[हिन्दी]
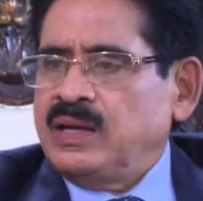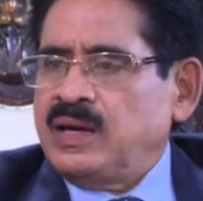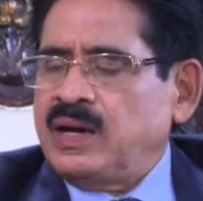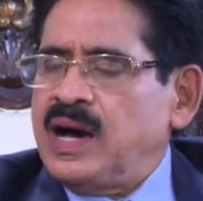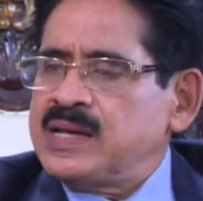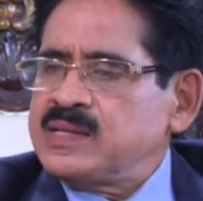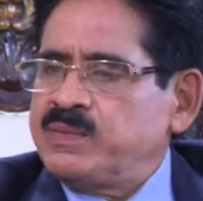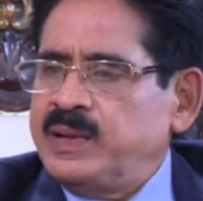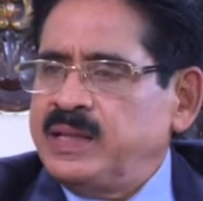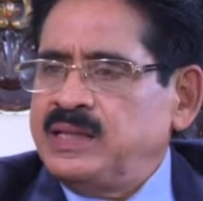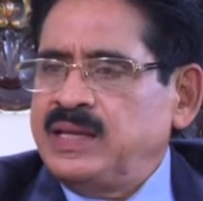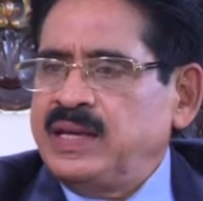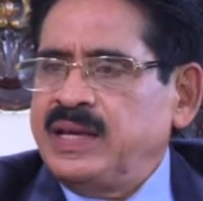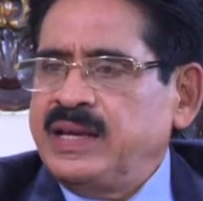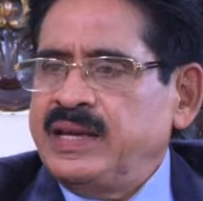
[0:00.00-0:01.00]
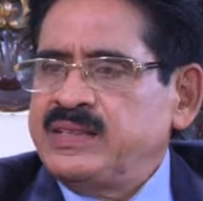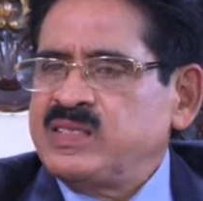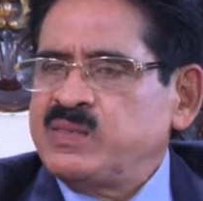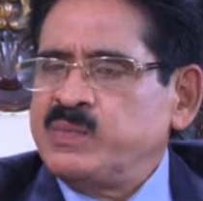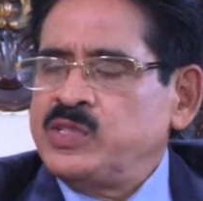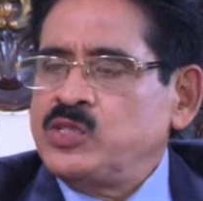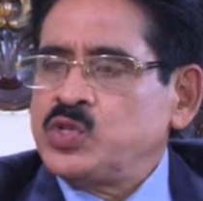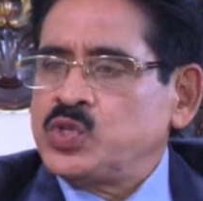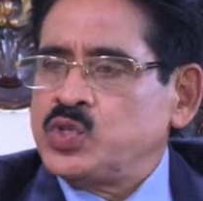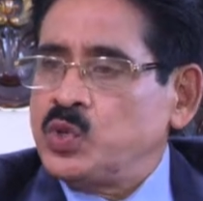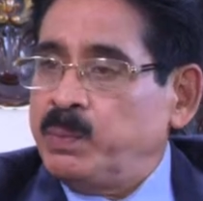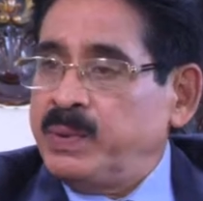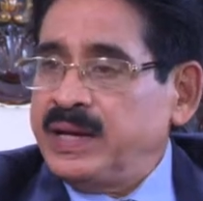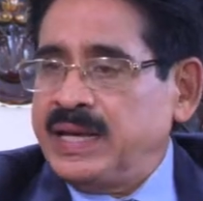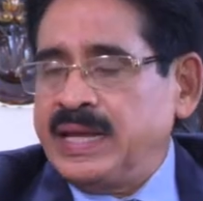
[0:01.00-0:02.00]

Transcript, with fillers: खास बात यह है कि इसमें जो सुपर